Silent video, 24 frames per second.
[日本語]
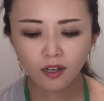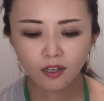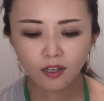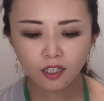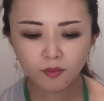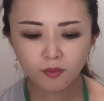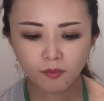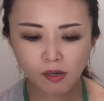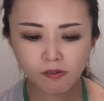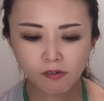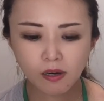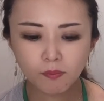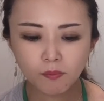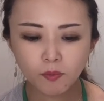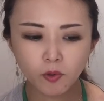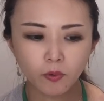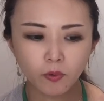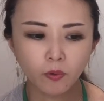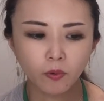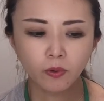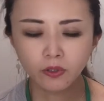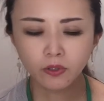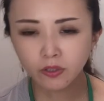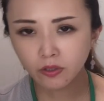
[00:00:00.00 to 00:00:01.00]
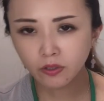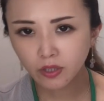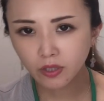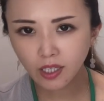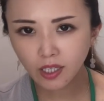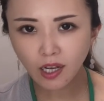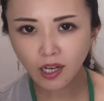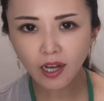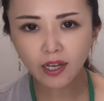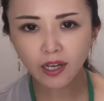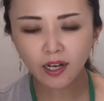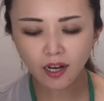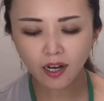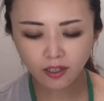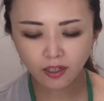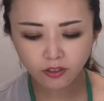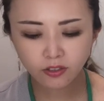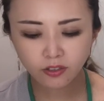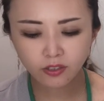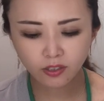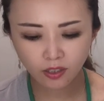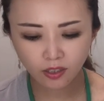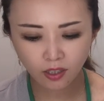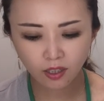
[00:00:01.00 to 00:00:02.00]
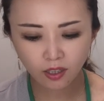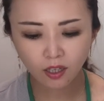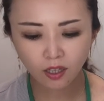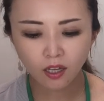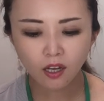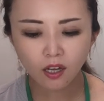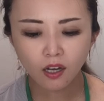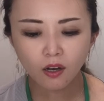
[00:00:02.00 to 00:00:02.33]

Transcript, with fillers: 今はもうこういう機会があるし